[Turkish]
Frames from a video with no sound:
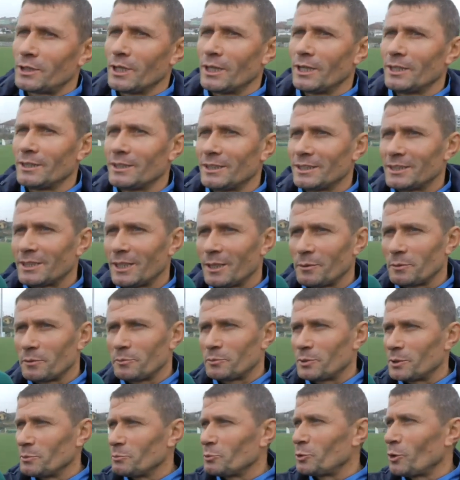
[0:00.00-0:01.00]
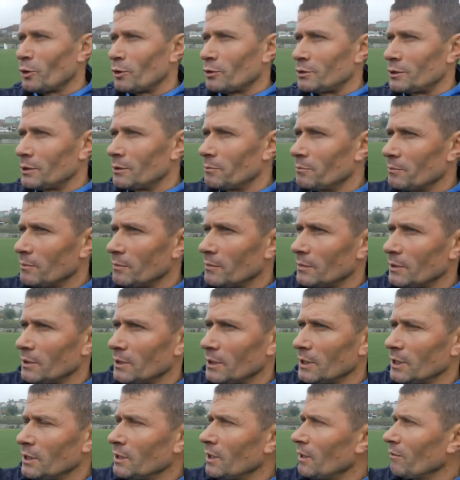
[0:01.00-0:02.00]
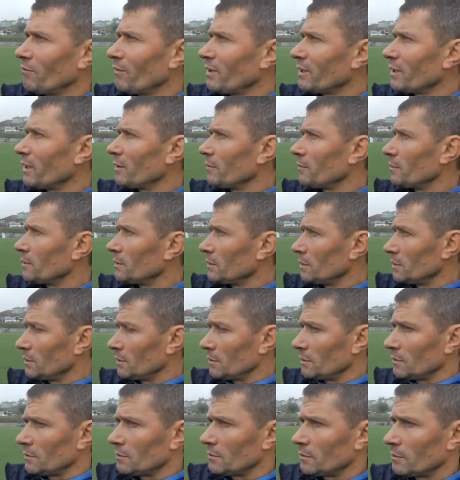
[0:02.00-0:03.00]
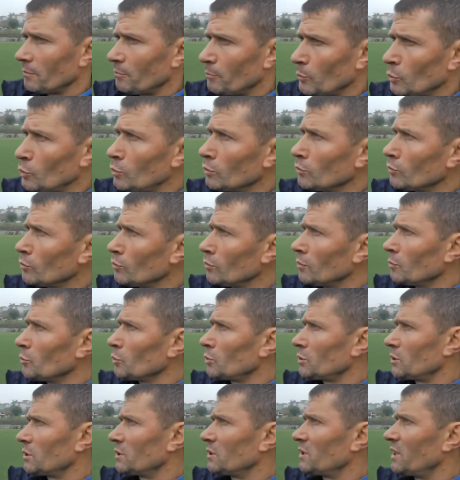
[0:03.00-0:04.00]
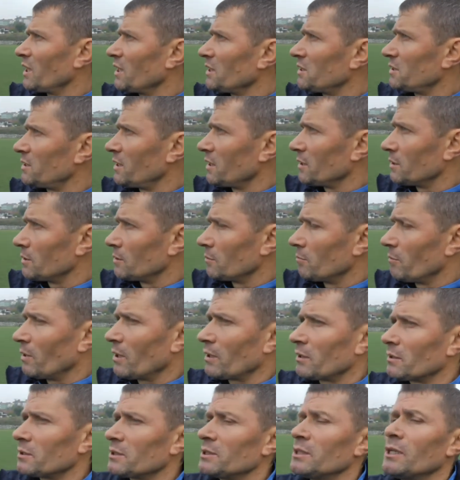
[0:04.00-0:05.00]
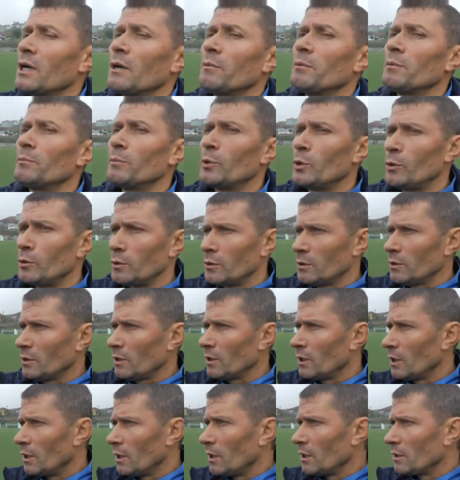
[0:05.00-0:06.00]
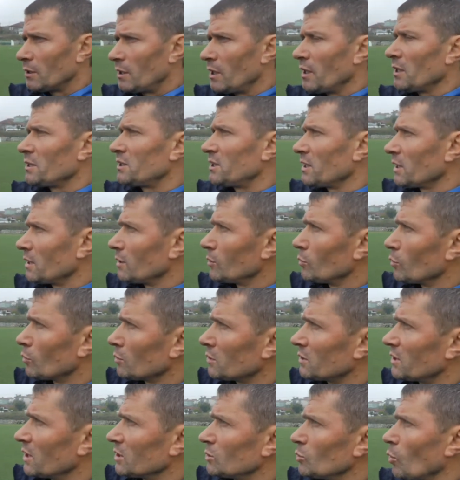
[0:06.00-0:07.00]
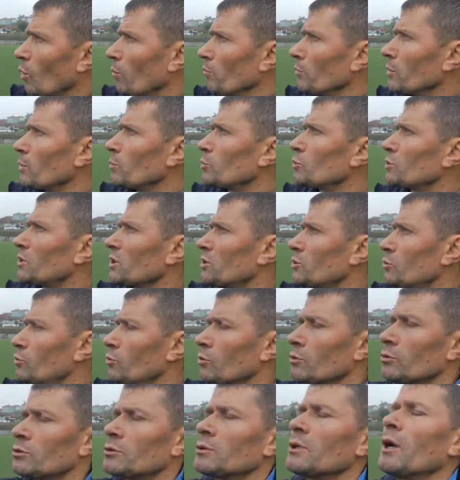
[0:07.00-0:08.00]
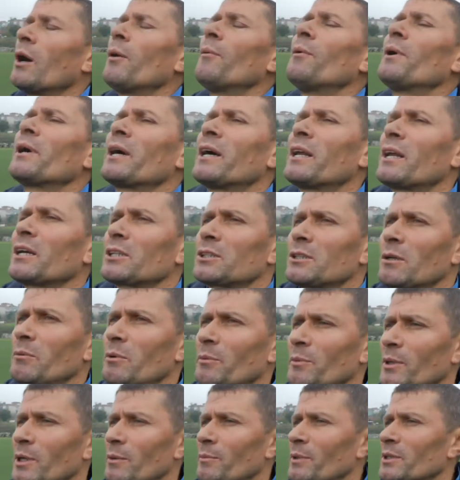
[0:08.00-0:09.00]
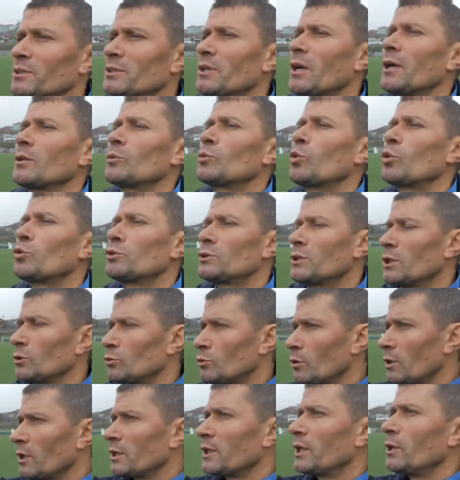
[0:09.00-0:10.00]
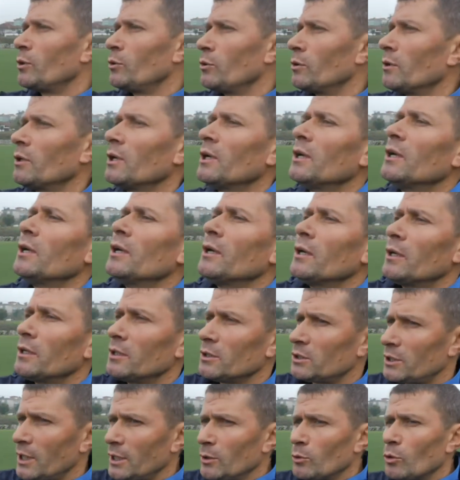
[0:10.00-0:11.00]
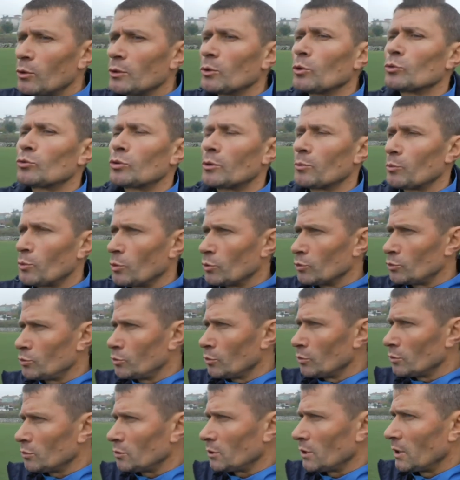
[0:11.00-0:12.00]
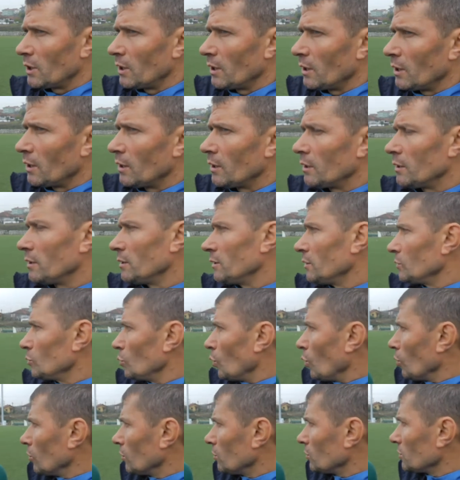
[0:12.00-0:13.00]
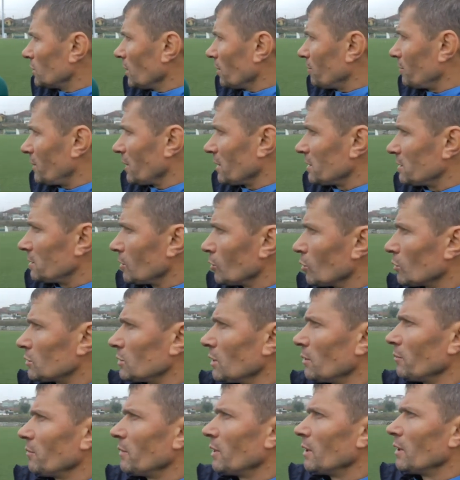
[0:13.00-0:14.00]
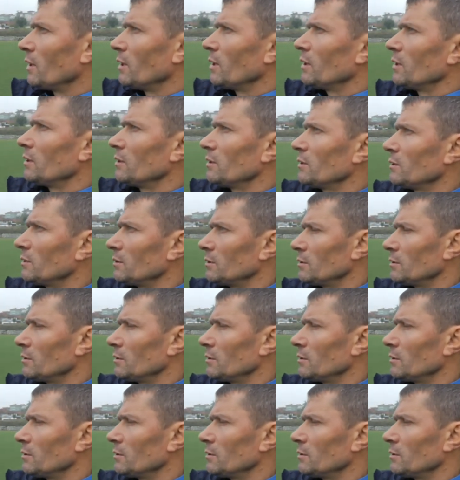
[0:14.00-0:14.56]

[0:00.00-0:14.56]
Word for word: ya Necdet abim şimdi şöyle söyleyeyim inan var ya e, bütün günümüz testteyiz. bak Ziya abim biliyor Tesise giriyoruz. Gece 11.30'da çıkıyoruz. Ama bak her akşam hemen hemen saat 9'dan sonra geliyor e, şeyin orada oturup konuşuyoruz. E, yoğunluğumuz hep tesiste. Yoksa ee,